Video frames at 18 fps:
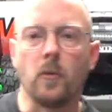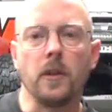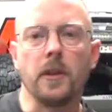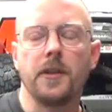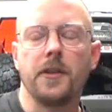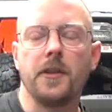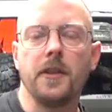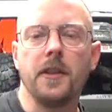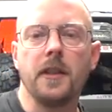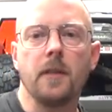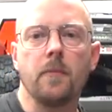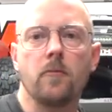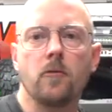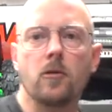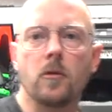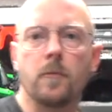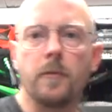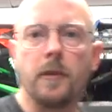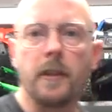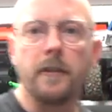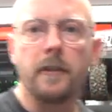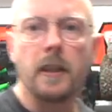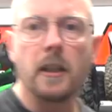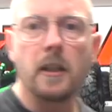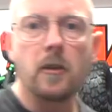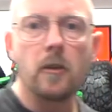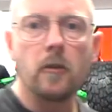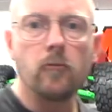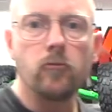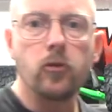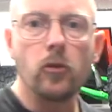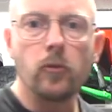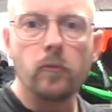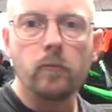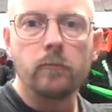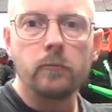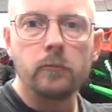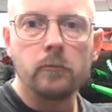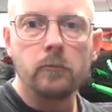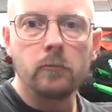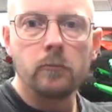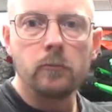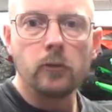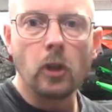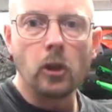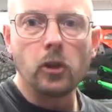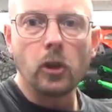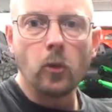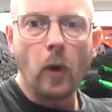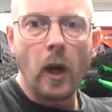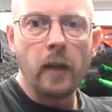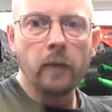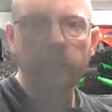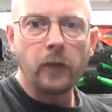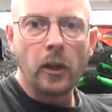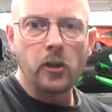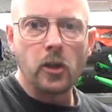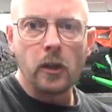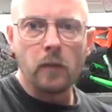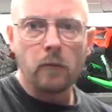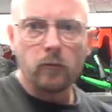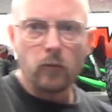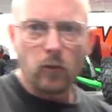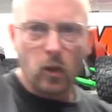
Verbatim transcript: mon un sixième, c'est pas vrai ça. Donne tes doigts, Dessus.